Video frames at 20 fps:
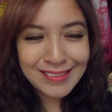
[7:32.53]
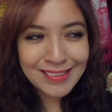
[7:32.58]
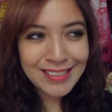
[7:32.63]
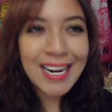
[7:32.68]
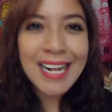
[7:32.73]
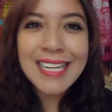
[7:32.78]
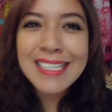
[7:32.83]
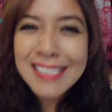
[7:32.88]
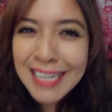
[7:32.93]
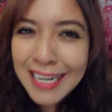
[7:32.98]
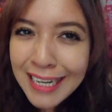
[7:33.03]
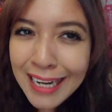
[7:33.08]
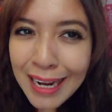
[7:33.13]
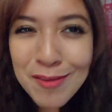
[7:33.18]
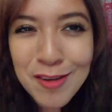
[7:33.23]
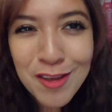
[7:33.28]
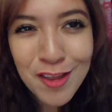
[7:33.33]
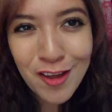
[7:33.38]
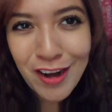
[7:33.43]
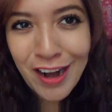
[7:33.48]
Gracias al
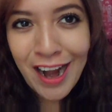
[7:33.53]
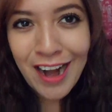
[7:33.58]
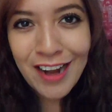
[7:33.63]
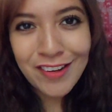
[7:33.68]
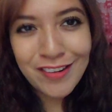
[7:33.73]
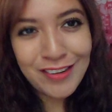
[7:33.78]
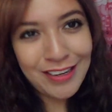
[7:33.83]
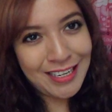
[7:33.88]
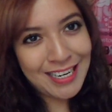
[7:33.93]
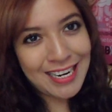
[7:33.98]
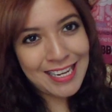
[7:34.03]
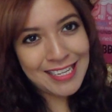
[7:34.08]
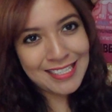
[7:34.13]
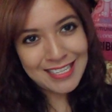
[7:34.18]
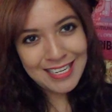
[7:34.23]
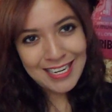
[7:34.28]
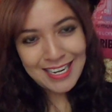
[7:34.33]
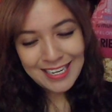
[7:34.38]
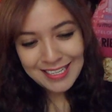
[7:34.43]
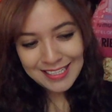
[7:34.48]
cambio de horario y eh,
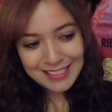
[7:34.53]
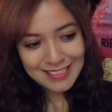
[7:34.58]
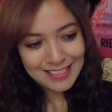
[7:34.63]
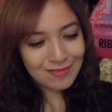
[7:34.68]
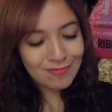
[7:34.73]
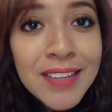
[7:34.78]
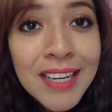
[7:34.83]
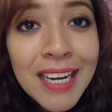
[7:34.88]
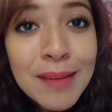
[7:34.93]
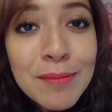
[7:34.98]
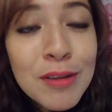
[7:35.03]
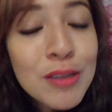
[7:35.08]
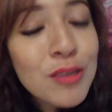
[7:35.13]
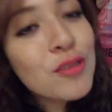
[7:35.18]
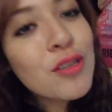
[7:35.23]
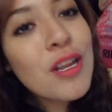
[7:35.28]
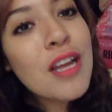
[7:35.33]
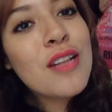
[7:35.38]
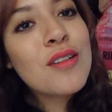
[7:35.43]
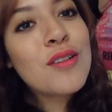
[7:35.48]
gracias. Déjenme
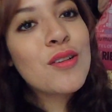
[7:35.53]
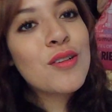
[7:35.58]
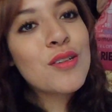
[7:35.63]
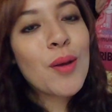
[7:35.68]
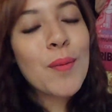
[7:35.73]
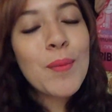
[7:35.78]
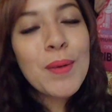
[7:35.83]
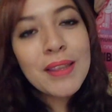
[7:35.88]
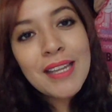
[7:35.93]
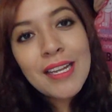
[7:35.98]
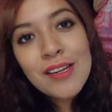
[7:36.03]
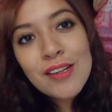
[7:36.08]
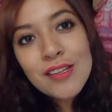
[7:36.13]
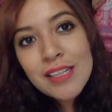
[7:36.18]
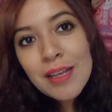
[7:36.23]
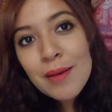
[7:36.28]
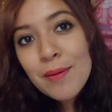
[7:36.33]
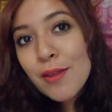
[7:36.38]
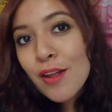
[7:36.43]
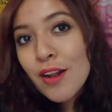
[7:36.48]
en los
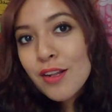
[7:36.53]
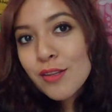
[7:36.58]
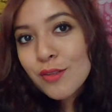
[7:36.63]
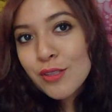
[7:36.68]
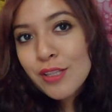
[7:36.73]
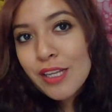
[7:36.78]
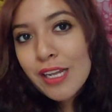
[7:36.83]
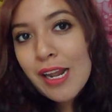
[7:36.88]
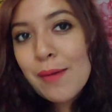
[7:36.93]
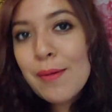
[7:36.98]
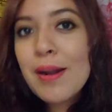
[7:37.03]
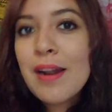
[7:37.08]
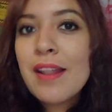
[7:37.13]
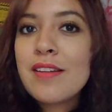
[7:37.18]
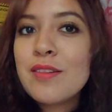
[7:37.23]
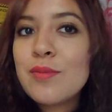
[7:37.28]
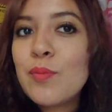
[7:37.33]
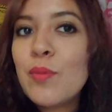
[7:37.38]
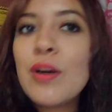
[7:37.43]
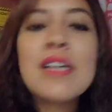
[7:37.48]
comentarios qué video les gustaría ver
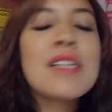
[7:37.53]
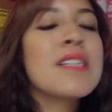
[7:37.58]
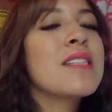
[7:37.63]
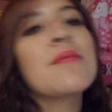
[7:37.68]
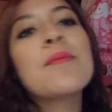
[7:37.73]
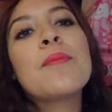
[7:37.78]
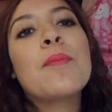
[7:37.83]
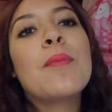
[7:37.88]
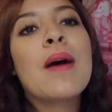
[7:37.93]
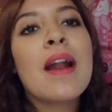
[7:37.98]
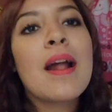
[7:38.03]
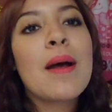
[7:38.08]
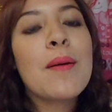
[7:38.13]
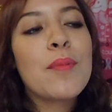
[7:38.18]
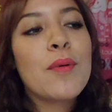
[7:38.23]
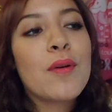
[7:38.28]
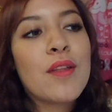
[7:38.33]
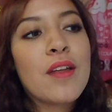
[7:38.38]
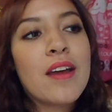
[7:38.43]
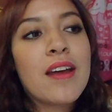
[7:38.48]
después para
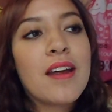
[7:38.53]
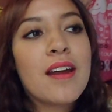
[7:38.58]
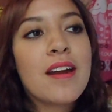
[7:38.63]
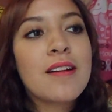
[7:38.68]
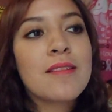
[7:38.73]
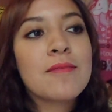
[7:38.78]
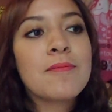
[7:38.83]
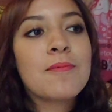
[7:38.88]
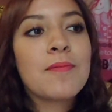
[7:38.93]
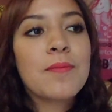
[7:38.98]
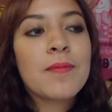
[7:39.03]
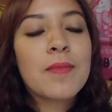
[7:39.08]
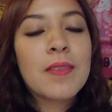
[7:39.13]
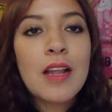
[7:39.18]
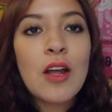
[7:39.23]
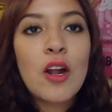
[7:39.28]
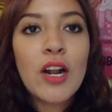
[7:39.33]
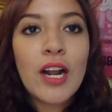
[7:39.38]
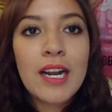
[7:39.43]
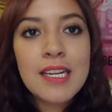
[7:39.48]
poder
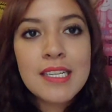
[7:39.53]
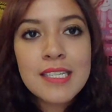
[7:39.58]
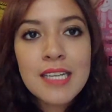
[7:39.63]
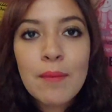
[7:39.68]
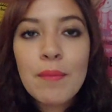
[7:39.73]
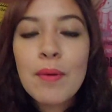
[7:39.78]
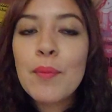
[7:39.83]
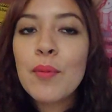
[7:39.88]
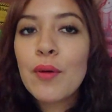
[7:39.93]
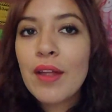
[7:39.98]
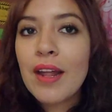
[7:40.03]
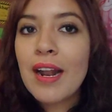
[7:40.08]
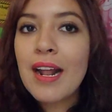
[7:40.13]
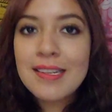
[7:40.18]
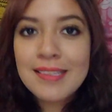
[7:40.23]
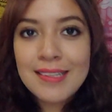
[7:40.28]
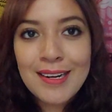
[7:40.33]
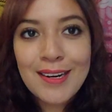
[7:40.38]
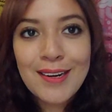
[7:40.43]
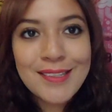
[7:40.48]
organizarme y poder
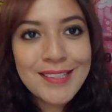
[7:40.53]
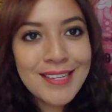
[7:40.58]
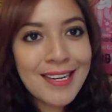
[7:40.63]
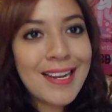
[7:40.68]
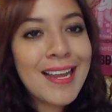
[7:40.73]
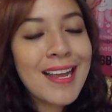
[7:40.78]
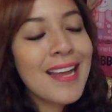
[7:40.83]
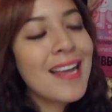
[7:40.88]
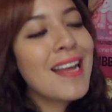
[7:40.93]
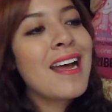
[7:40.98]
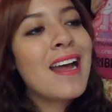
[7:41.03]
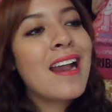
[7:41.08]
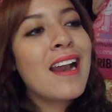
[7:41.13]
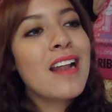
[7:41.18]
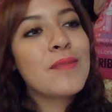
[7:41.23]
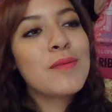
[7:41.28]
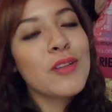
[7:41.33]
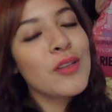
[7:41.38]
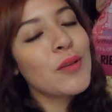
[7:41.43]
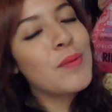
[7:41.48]
hacerlo, ¿sale?
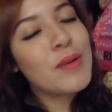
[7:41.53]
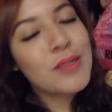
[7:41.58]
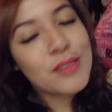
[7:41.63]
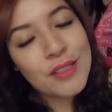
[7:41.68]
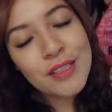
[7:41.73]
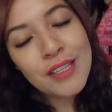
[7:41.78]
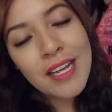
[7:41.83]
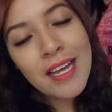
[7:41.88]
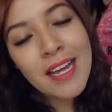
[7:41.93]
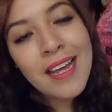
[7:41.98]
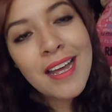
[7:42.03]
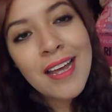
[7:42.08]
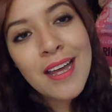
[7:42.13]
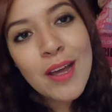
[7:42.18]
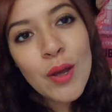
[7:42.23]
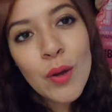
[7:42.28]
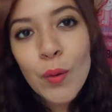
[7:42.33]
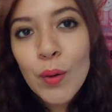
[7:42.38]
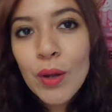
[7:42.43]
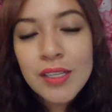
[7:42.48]
Les mando un besote,
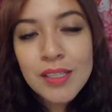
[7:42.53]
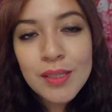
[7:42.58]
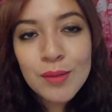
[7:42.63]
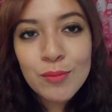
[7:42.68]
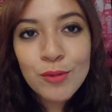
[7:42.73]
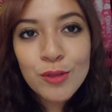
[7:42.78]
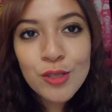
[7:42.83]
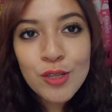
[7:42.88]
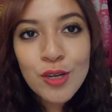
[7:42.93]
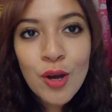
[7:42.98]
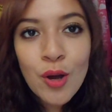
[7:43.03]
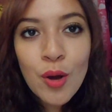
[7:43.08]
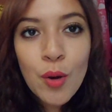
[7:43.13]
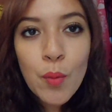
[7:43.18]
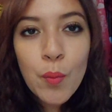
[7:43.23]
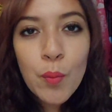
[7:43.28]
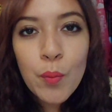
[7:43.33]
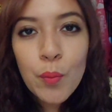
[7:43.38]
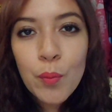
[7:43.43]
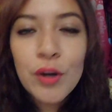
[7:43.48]
cuídense mucho,
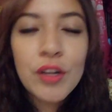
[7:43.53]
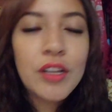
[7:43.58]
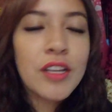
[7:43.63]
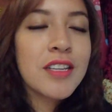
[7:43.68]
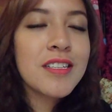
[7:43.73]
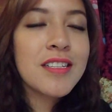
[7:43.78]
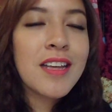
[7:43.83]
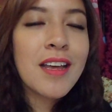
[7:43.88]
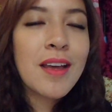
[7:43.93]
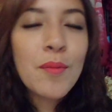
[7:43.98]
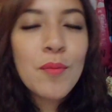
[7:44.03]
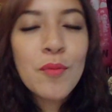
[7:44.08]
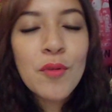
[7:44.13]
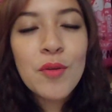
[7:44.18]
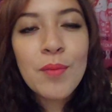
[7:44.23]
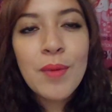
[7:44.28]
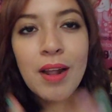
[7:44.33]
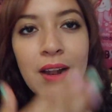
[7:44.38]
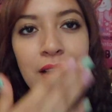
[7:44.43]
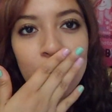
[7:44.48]
pórtense
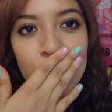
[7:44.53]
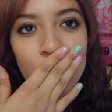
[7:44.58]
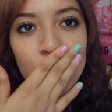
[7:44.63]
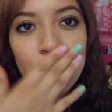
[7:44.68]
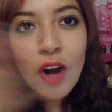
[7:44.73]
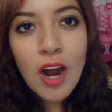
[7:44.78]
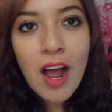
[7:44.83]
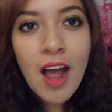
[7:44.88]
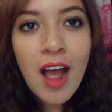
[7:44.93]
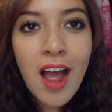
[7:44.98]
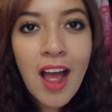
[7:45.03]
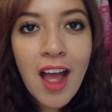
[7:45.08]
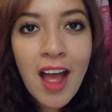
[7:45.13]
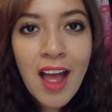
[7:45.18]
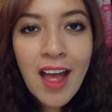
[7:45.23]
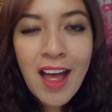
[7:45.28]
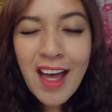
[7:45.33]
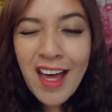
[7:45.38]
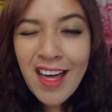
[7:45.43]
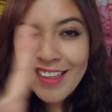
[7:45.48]
muy mal.
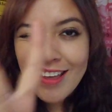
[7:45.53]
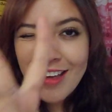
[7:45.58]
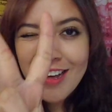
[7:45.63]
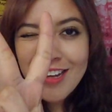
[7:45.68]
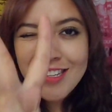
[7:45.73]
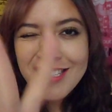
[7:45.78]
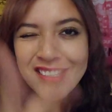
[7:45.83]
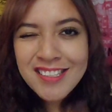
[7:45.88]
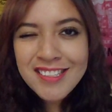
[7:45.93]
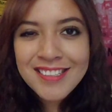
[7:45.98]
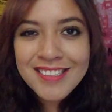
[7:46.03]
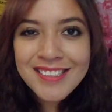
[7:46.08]
Adiós.